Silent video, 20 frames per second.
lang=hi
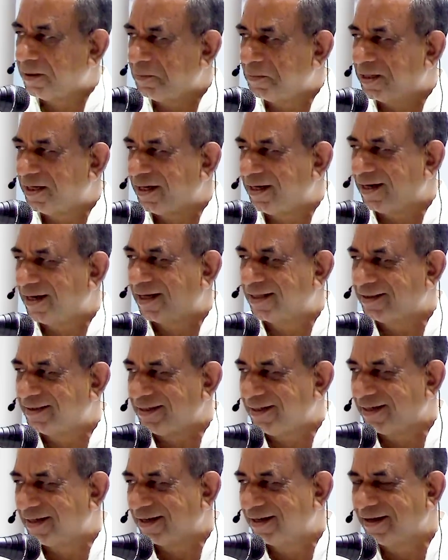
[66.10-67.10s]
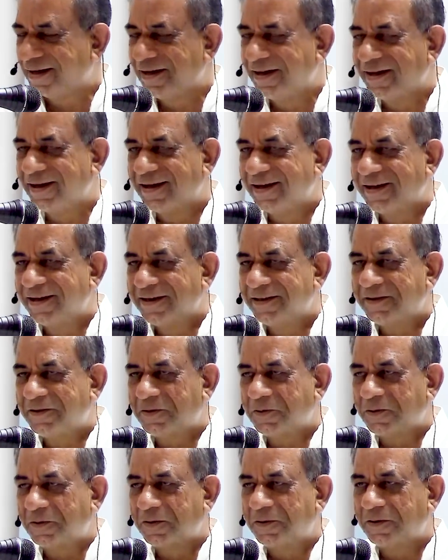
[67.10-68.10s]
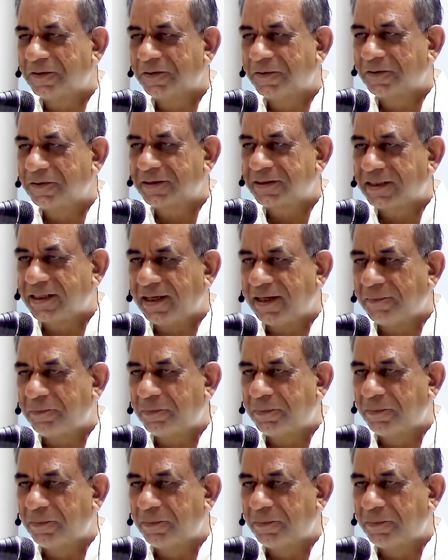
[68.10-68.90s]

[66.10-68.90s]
में नहीं आती है तो उसके